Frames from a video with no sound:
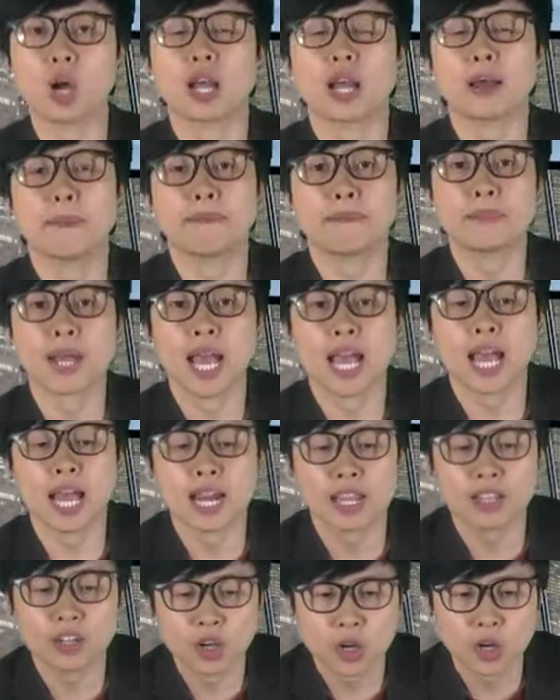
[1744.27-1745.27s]
บวกกลับมา
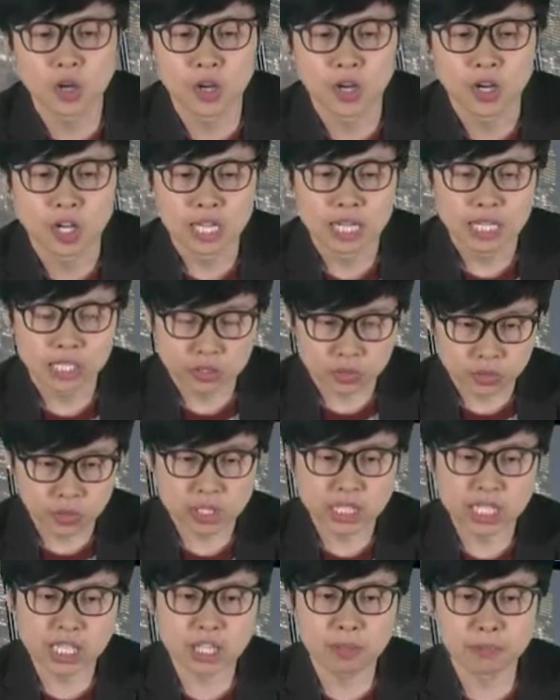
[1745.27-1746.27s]
แล้วก็
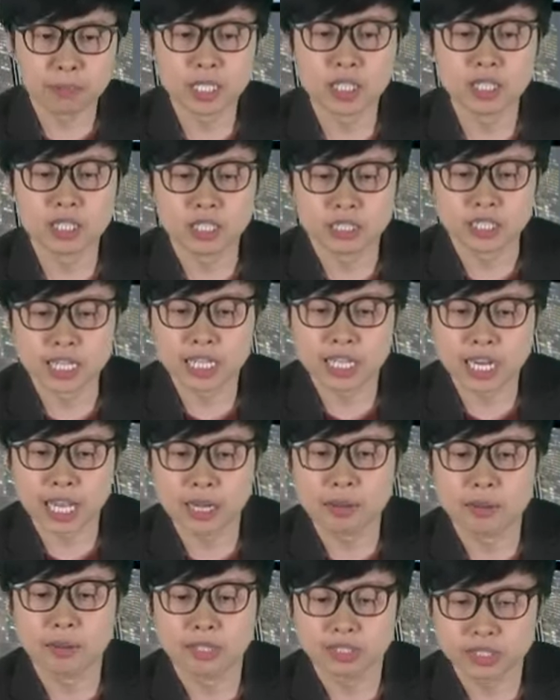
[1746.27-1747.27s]
ตัวนี้ก็เป็นหนึ่งใน
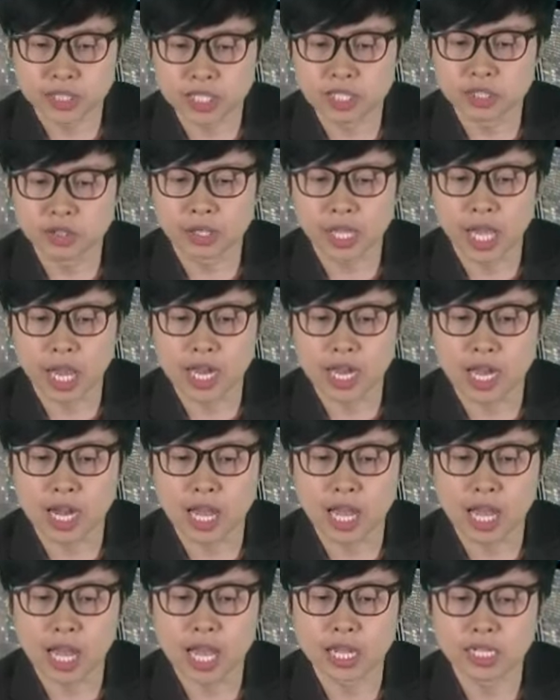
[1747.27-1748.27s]
นั้นเช่นเดียวกัน
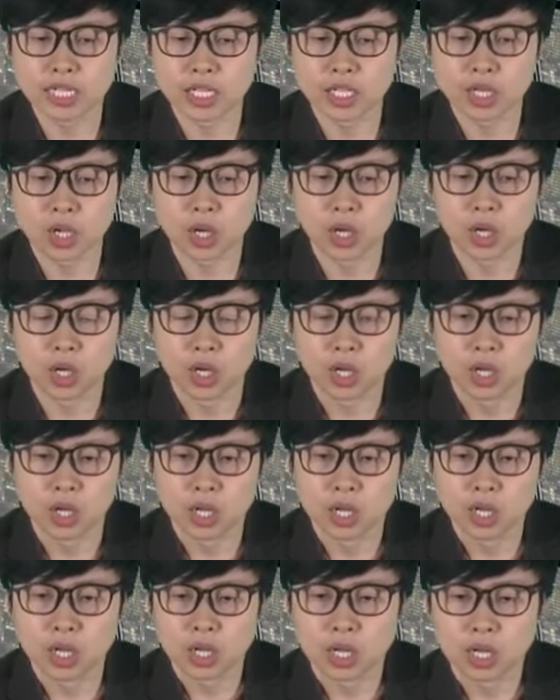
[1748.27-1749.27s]
นะคะ อันนี้ก็
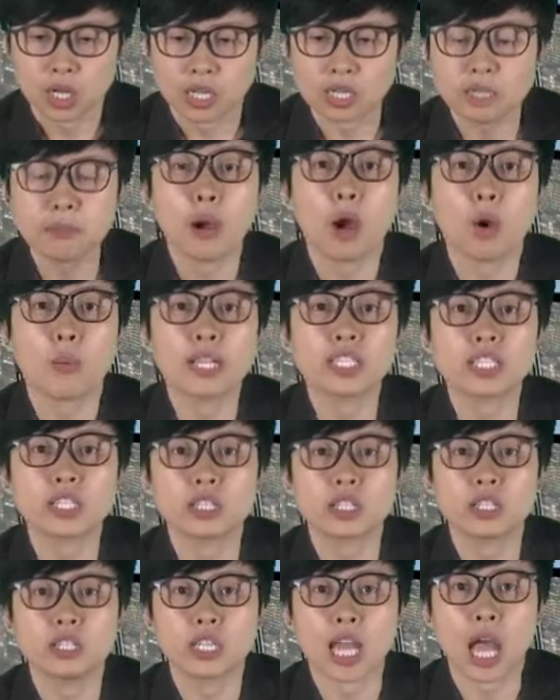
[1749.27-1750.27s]
อันที่บอกไว้
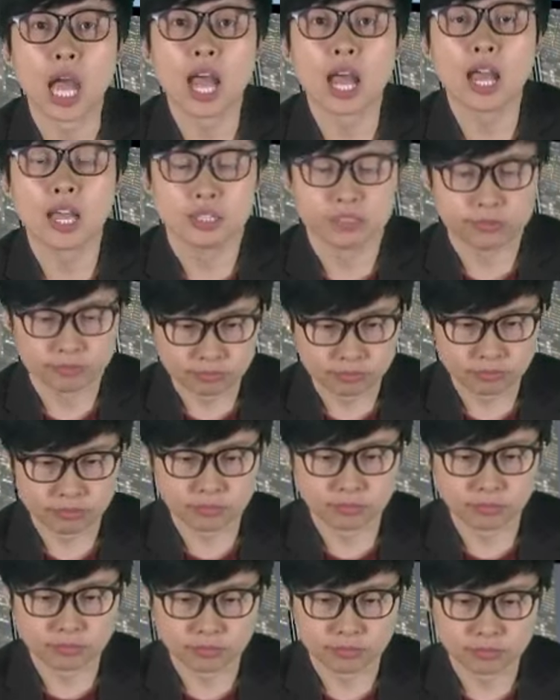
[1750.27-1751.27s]
เฉยๆนะอื
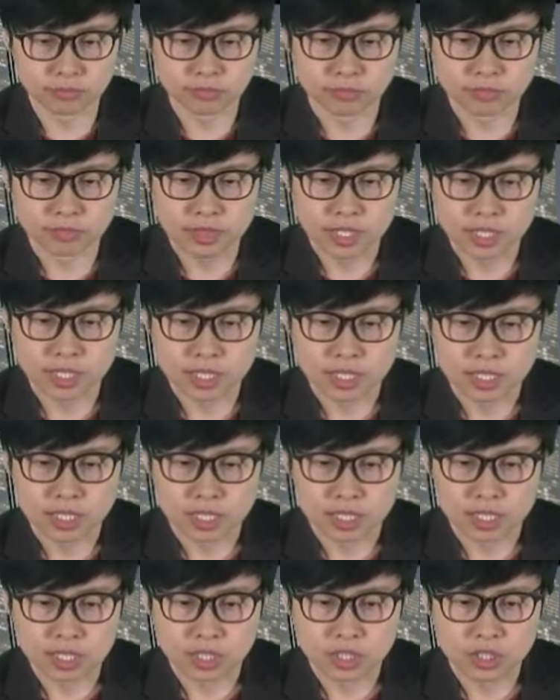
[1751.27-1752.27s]
ม
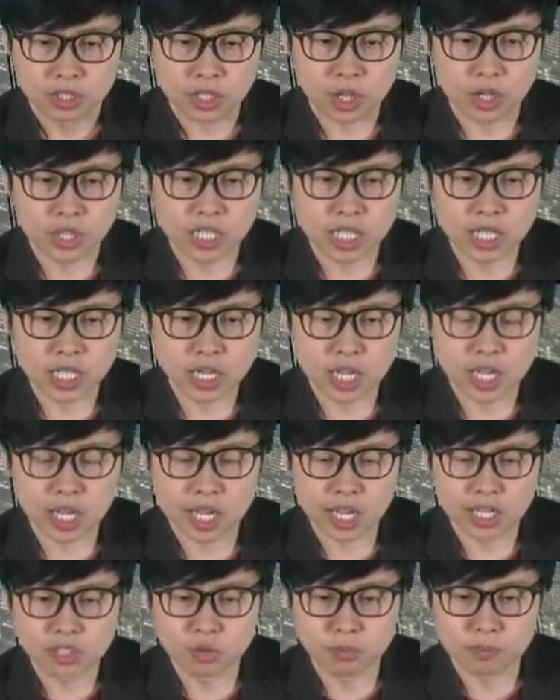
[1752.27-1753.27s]
ตอนนี้รา
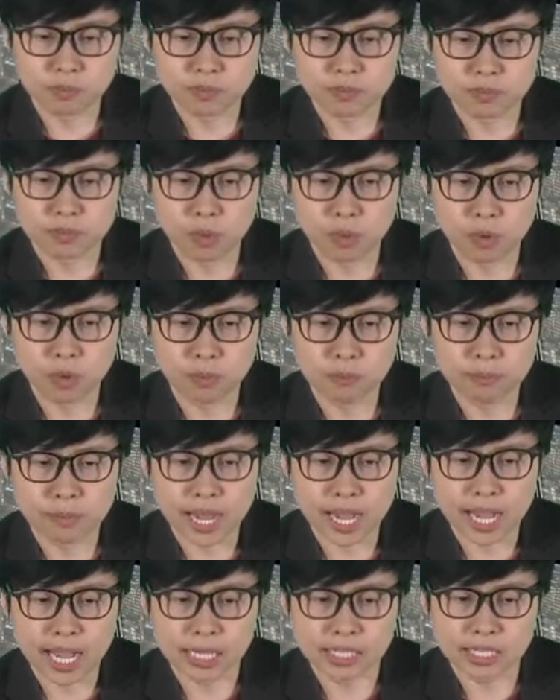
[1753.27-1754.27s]
คาอยู่
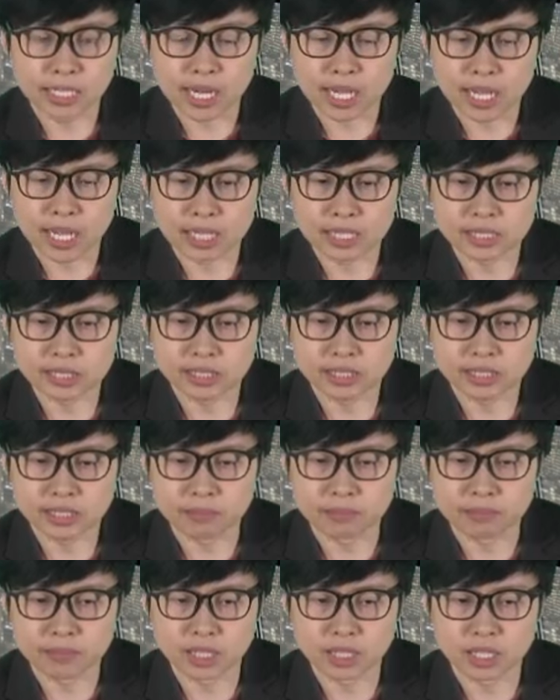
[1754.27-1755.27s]
6 บาท
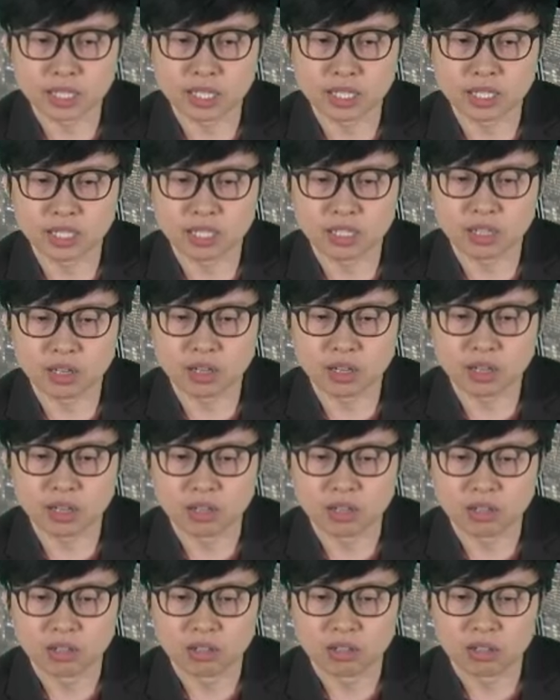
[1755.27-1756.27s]
50นะคะนี่ก็